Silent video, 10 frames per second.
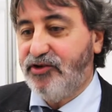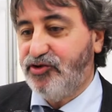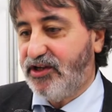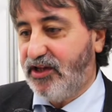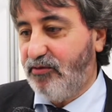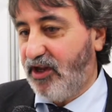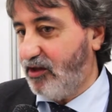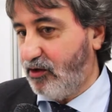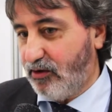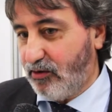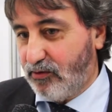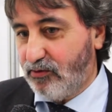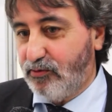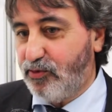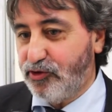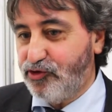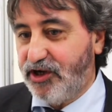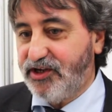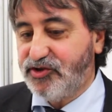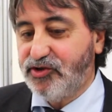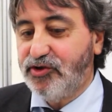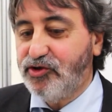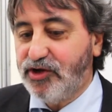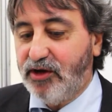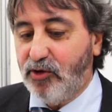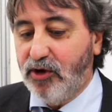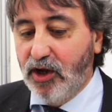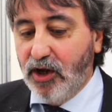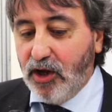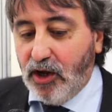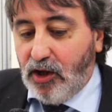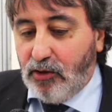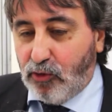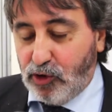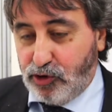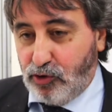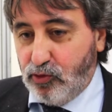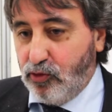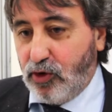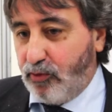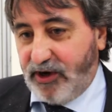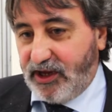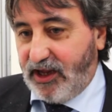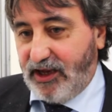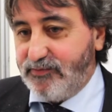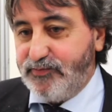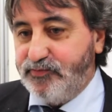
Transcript: È certamente un processo diciamo, molto lungo perché